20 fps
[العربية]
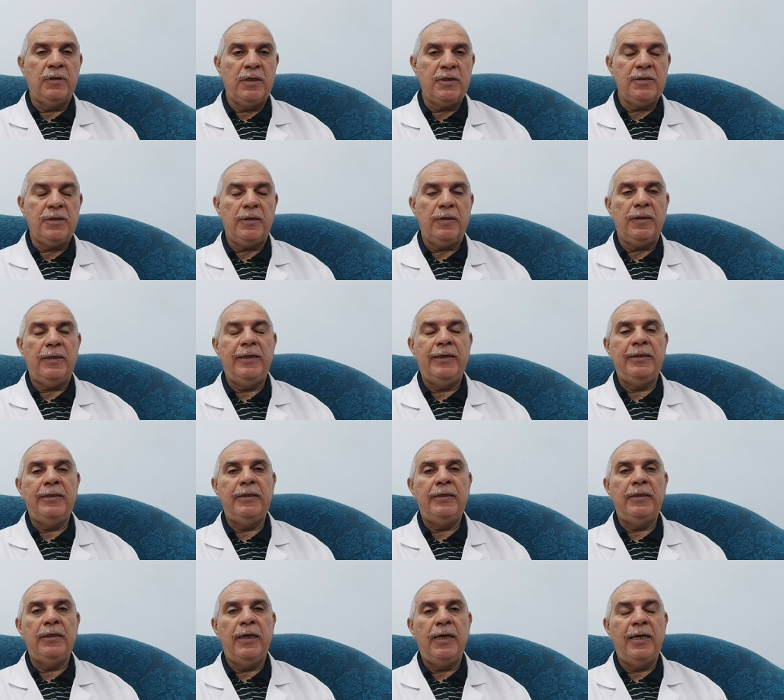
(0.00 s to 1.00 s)
النظر
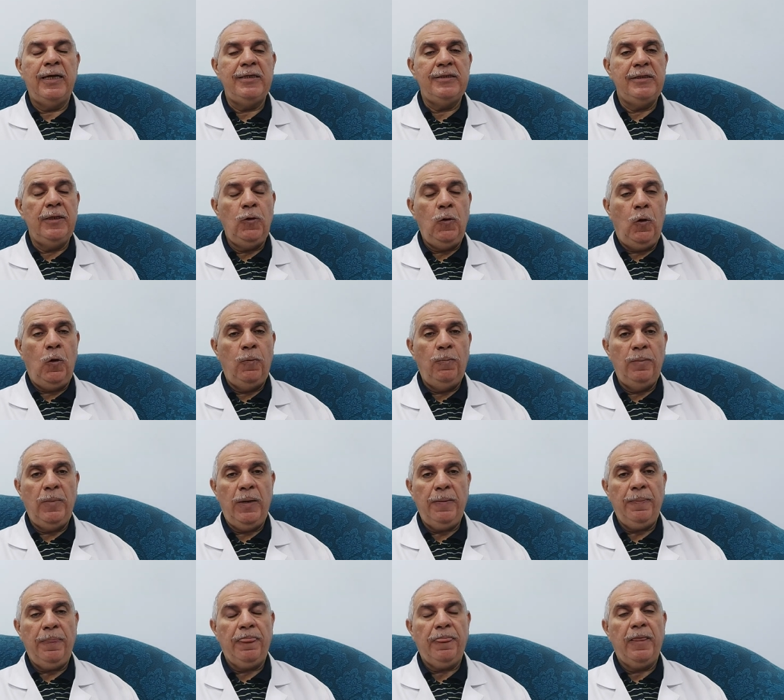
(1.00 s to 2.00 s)
ان هذه
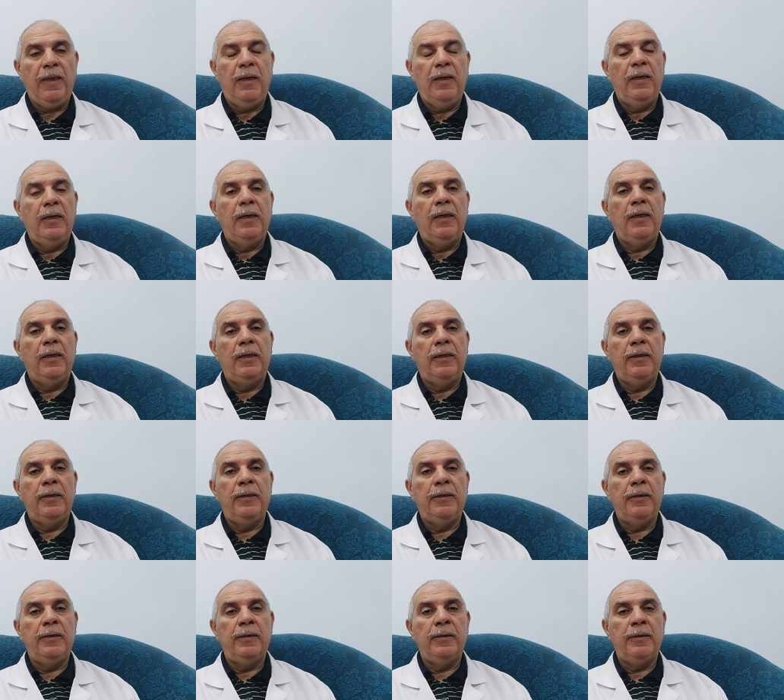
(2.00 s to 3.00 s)
الحمى
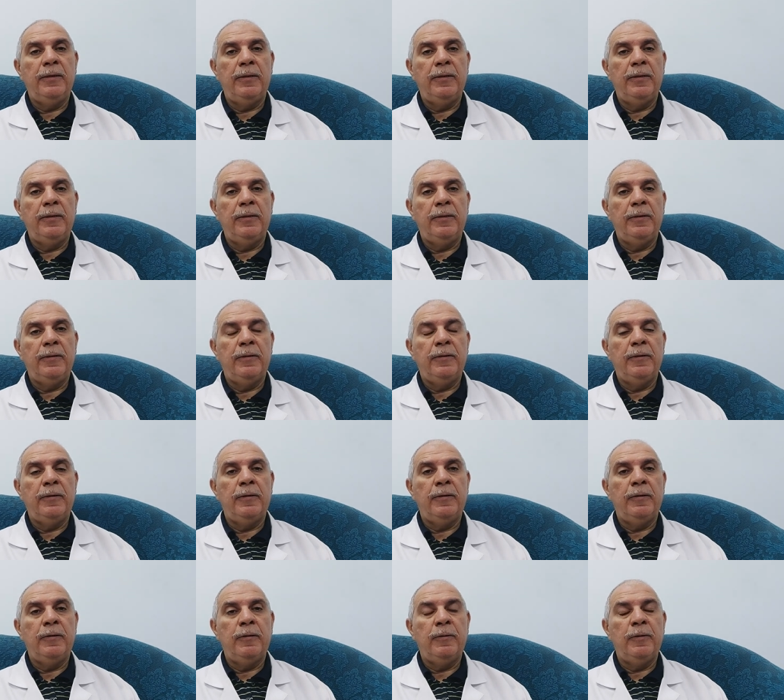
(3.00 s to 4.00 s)
آه،
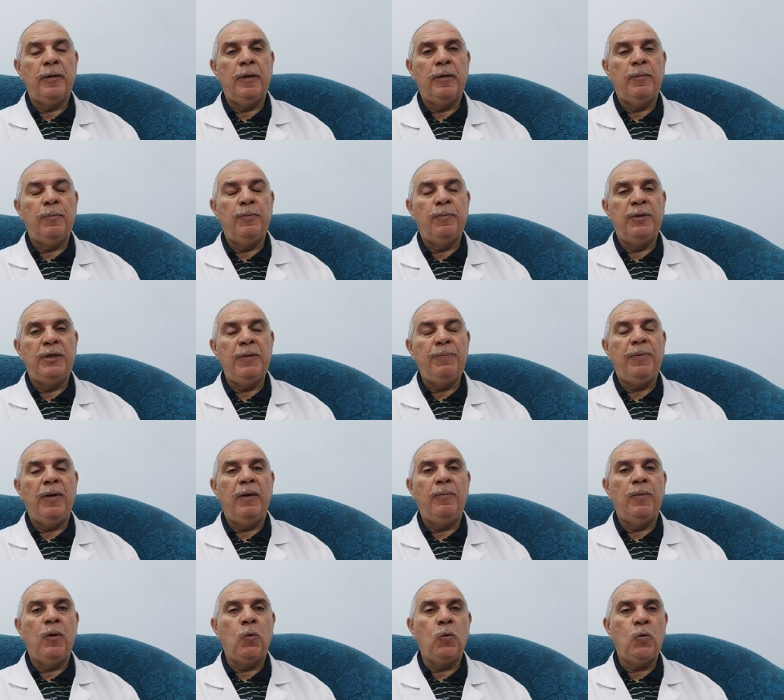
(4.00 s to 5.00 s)

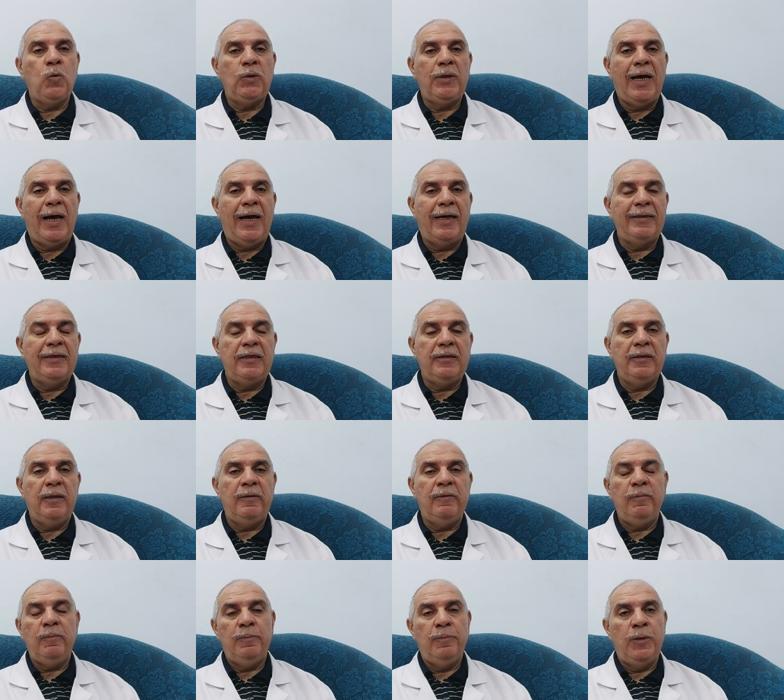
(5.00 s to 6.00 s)
بتبقى موجودة
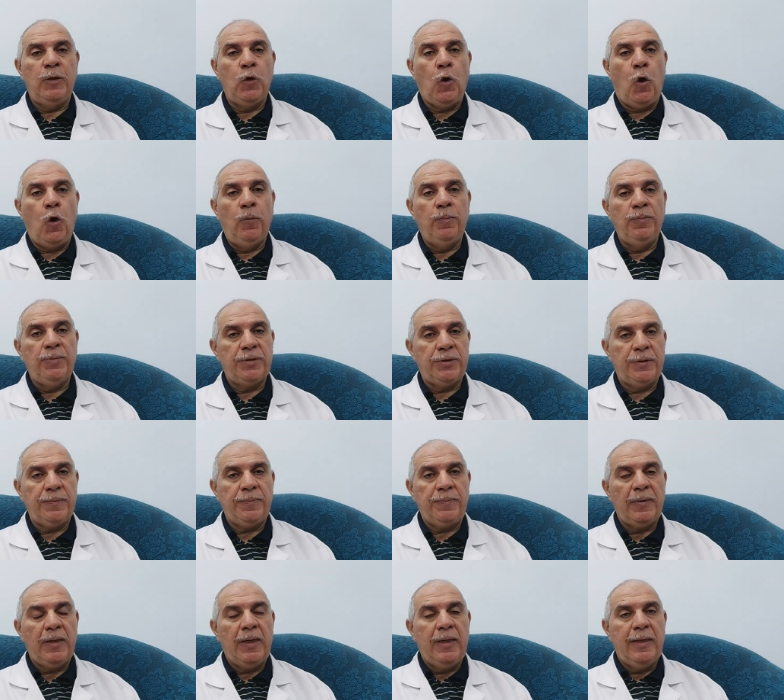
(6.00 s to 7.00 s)
عادة من عمر
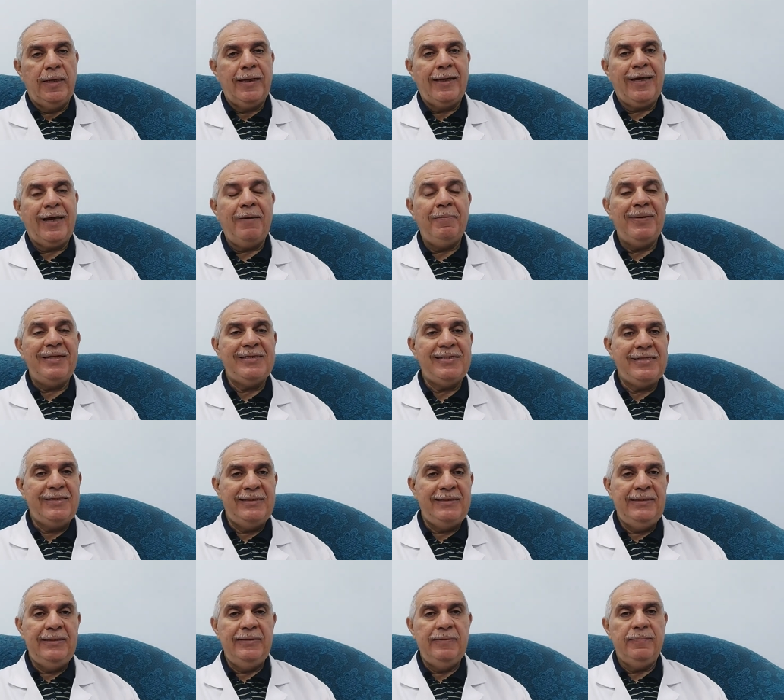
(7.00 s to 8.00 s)
خمس
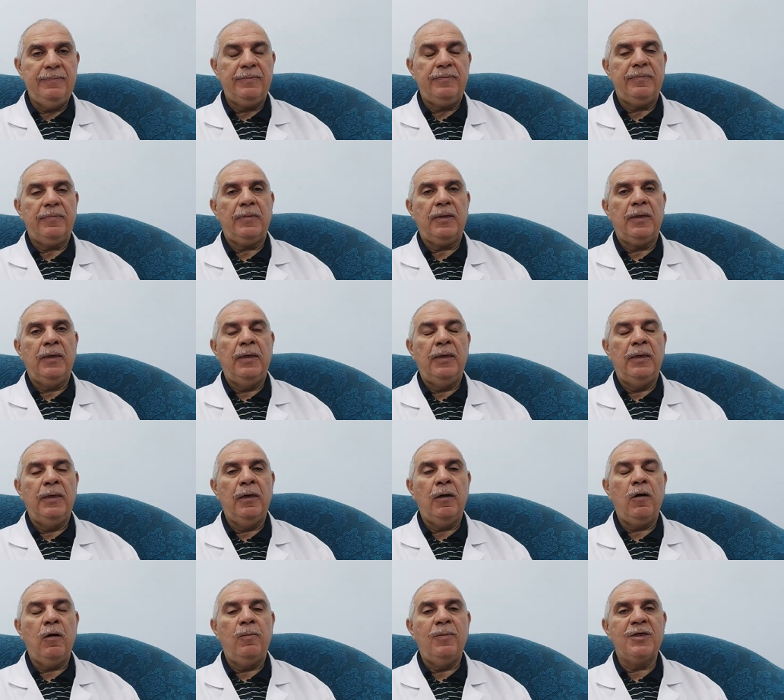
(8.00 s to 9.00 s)
سنين
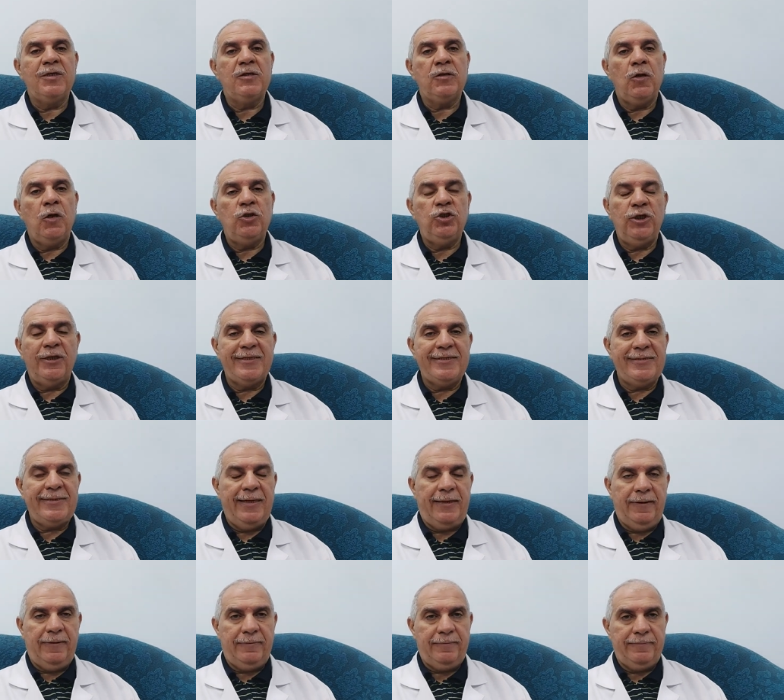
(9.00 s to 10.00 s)
ل 15
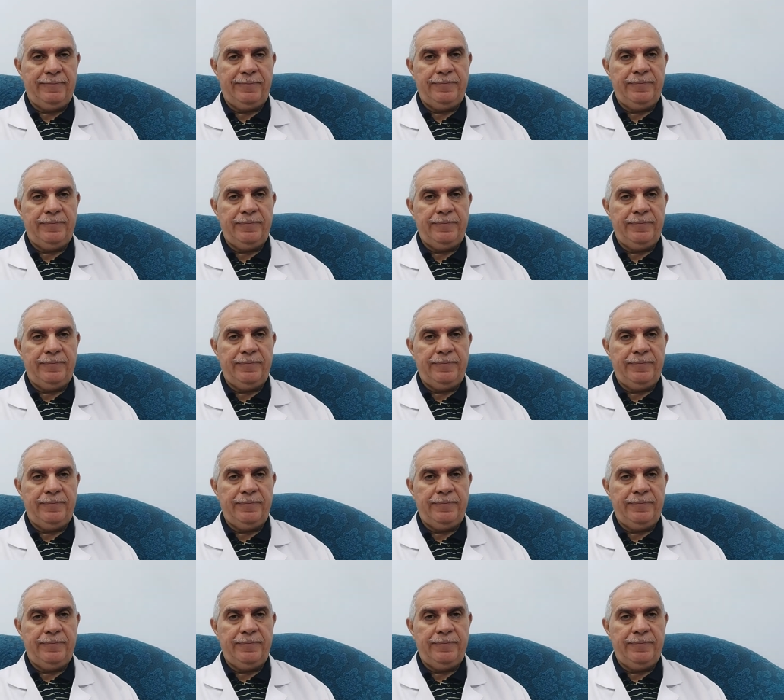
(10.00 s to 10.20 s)
سنة